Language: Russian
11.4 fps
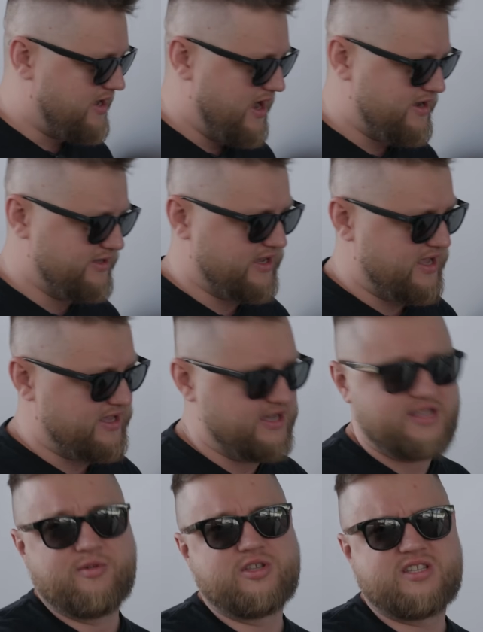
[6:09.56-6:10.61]
как на
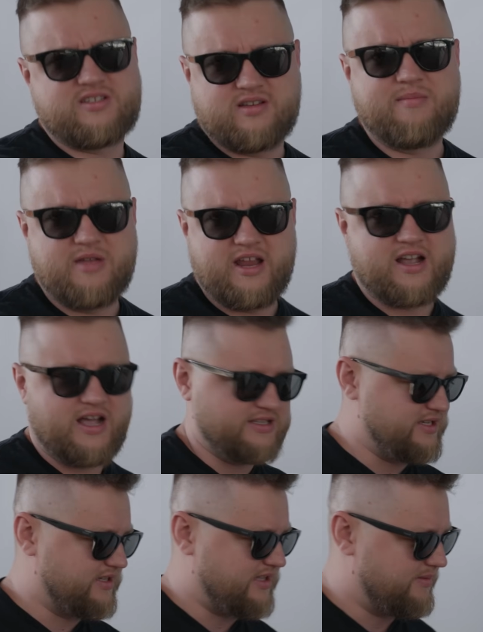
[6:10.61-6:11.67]
каких-нибудь
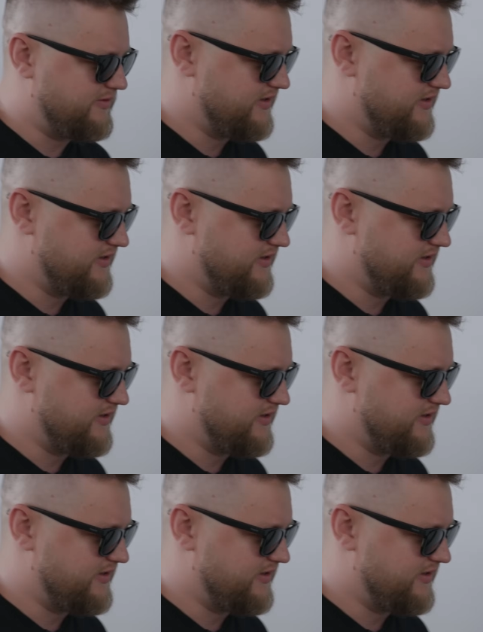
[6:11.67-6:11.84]
американцах там